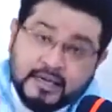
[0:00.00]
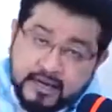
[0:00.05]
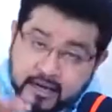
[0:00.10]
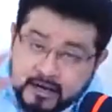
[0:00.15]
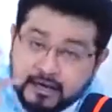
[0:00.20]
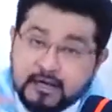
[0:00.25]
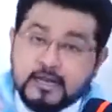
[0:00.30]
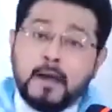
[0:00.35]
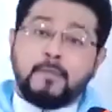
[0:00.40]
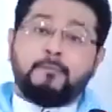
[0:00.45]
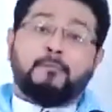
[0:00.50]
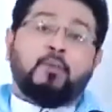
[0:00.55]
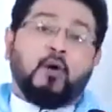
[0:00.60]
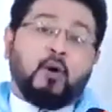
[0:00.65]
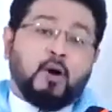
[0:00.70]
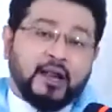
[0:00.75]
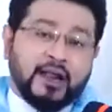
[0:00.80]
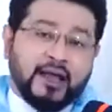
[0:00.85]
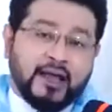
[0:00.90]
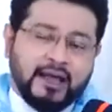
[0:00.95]
என்ன
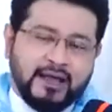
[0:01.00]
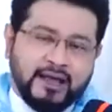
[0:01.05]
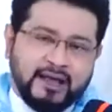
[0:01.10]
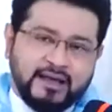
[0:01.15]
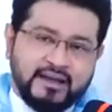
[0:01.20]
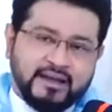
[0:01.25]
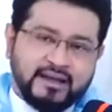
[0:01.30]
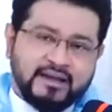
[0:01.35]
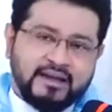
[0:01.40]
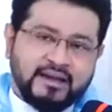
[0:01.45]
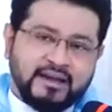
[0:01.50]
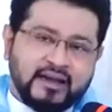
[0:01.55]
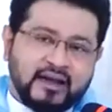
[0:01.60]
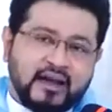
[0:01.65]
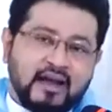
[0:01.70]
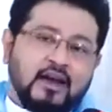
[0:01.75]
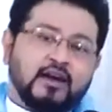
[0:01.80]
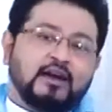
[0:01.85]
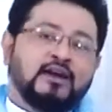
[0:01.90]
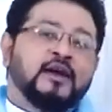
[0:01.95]
போல
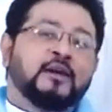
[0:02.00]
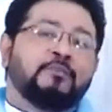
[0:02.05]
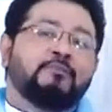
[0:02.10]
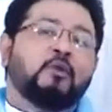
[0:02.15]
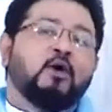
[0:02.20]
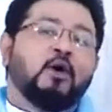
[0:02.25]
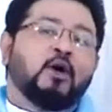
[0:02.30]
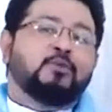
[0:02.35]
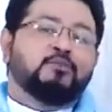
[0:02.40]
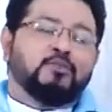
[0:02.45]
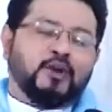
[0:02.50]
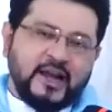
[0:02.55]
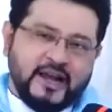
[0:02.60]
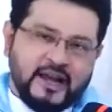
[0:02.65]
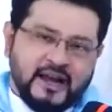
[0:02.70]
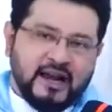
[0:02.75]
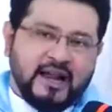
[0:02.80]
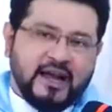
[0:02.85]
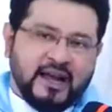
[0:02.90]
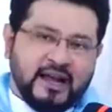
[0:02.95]
அங்க போர்
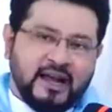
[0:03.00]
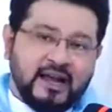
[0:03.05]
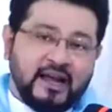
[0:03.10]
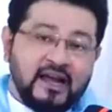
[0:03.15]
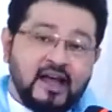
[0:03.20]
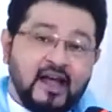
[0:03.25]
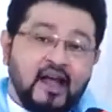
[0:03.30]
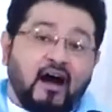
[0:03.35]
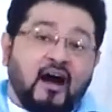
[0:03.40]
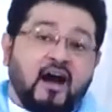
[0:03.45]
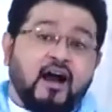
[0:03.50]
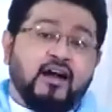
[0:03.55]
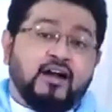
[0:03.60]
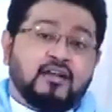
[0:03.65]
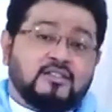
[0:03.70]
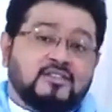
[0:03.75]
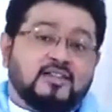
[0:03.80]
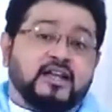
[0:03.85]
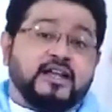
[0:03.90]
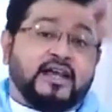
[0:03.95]
முனையில
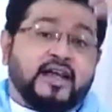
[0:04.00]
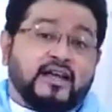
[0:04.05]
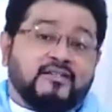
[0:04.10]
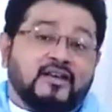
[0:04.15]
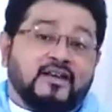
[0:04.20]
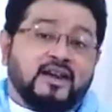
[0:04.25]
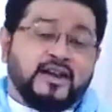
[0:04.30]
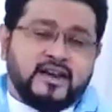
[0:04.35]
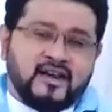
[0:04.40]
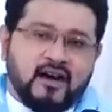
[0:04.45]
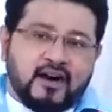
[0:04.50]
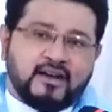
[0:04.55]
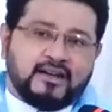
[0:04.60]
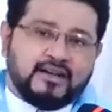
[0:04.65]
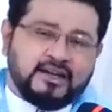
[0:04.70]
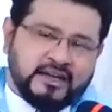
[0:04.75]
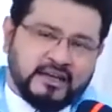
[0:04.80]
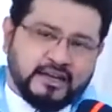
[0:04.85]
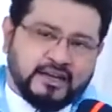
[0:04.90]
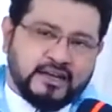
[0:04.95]
அடுத்த எதிரி
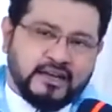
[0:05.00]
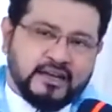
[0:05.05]
நாட்டு